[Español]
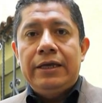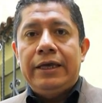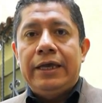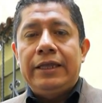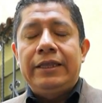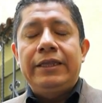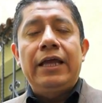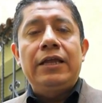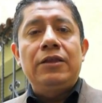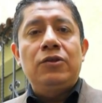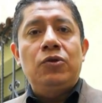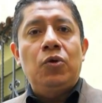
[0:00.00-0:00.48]

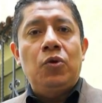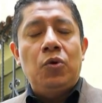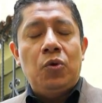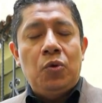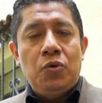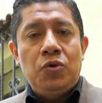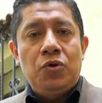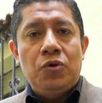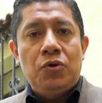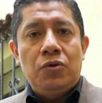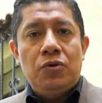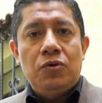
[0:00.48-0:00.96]
que tanto
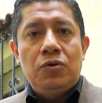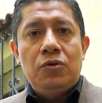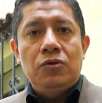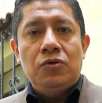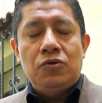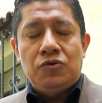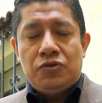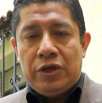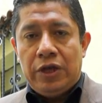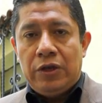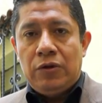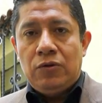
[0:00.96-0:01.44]
orgullo
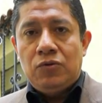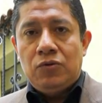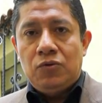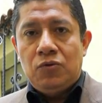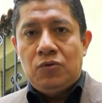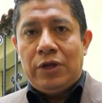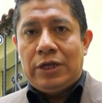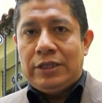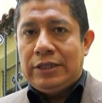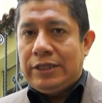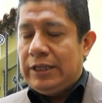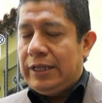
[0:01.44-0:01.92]
nos dieron
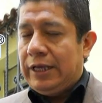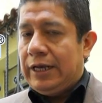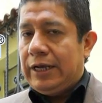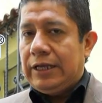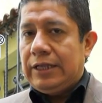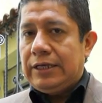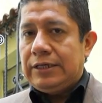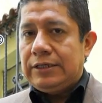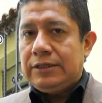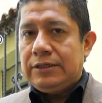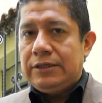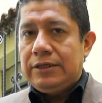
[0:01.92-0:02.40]
durante
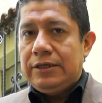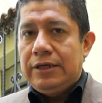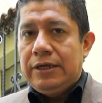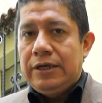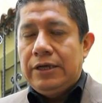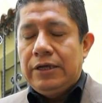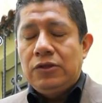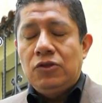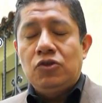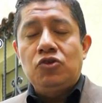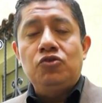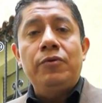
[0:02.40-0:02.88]
décadas.
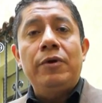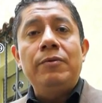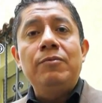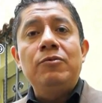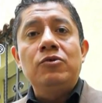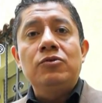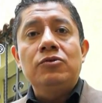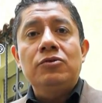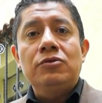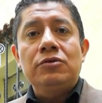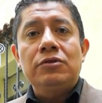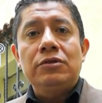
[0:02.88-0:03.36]
Nos
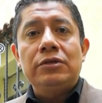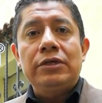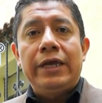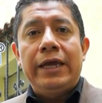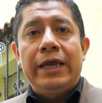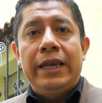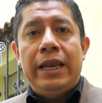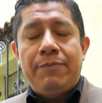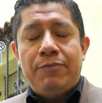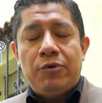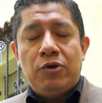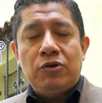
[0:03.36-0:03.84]
vemos
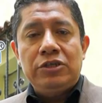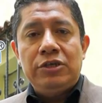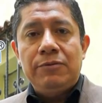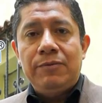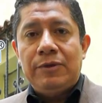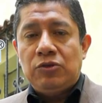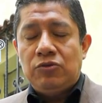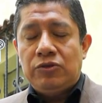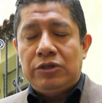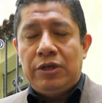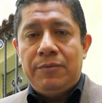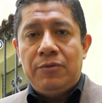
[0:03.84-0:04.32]
en la
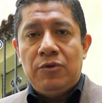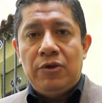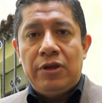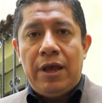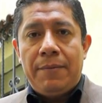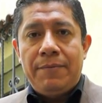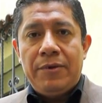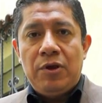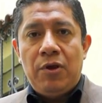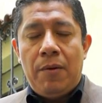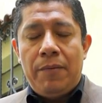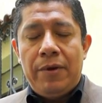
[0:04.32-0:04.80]
próxima, su servidor
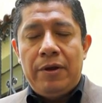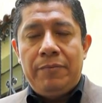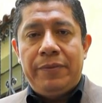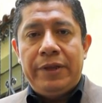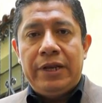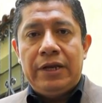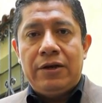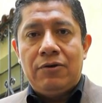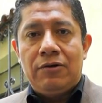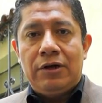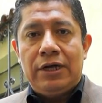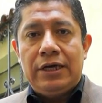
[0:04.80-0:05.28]
y amigo Abel
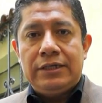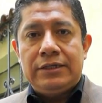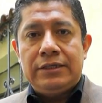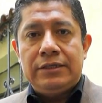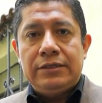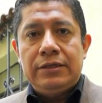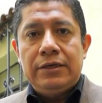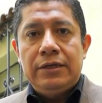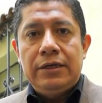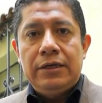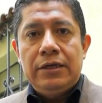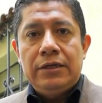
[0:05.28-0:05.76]
Pérez
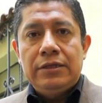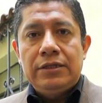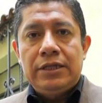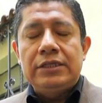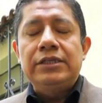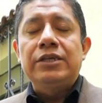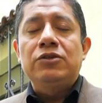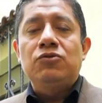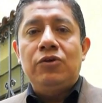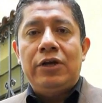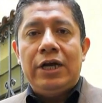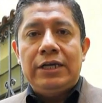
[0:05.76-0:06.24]
Rojas,
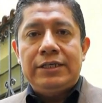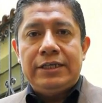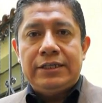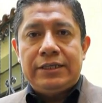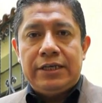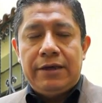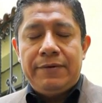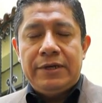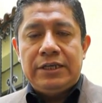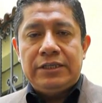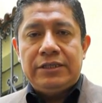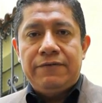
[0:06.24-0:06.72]
desde su casa
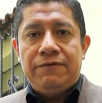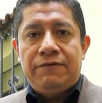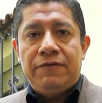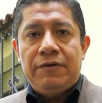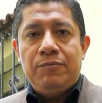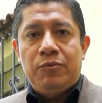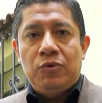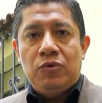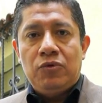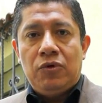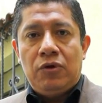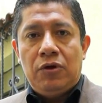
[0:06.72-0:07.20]

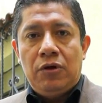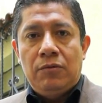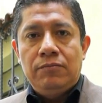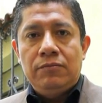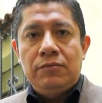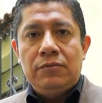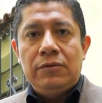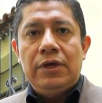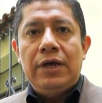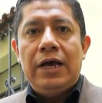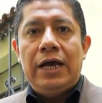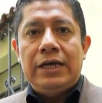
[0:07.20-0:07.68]
sabersinfin.com.
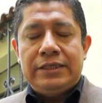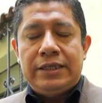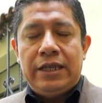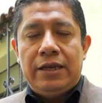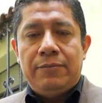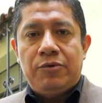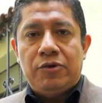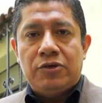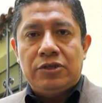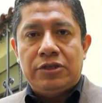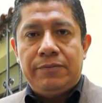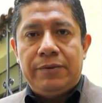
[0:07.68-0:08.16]
Hasta
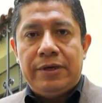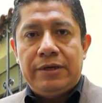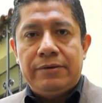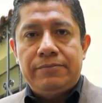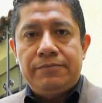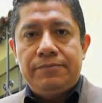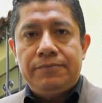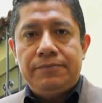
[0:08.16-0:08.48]
la próxima.